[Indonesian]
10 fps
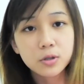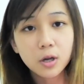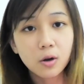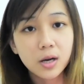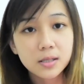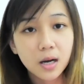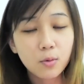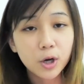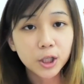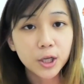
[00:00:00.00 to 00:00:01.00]
kalau nggak salah
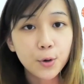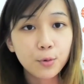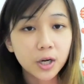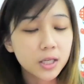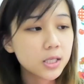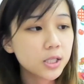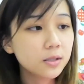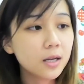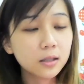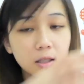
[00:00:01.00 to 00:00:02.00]
warnanya orange
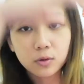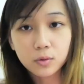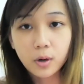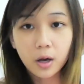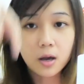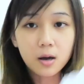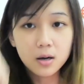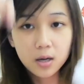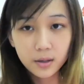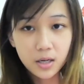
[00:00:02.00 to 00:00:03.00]
dan itu kayak